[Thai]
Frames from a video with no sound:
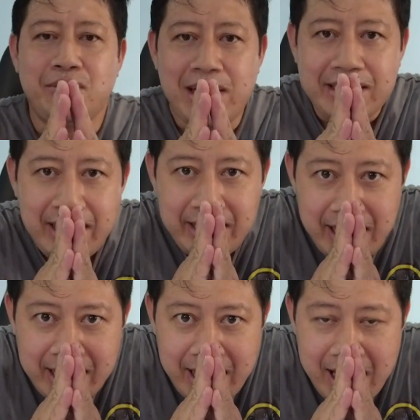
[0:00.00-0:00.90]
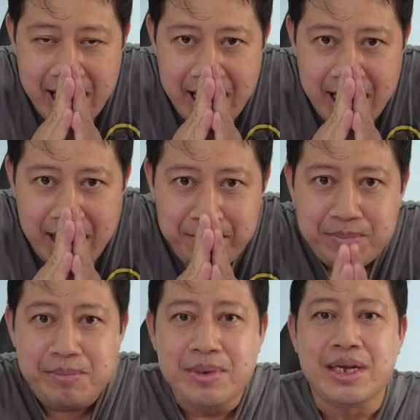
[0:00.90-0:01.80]
วัสดี นะครับ
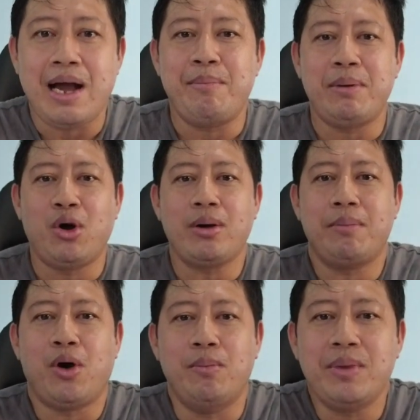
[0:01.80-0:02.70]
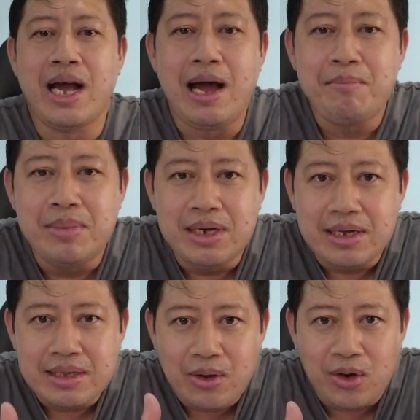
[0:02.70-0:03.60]
กลับมาพบกับผมนะครับ
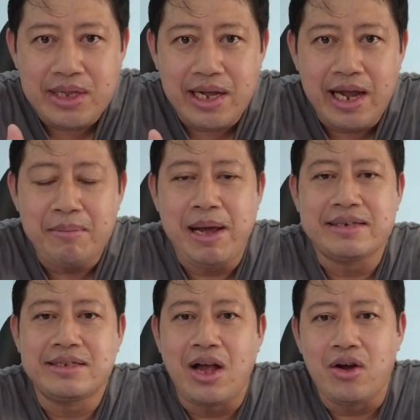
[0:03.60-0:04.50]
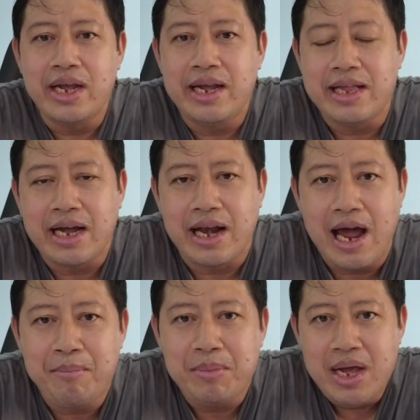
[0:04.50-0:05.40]
ทศ X Max Story นะค
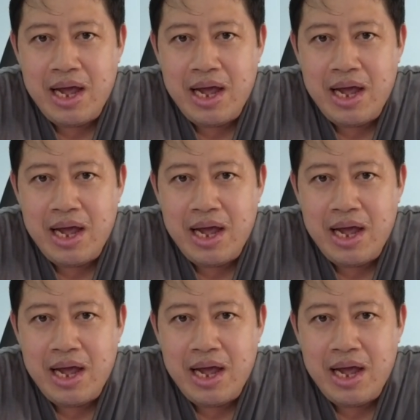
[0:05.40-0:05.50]
รับ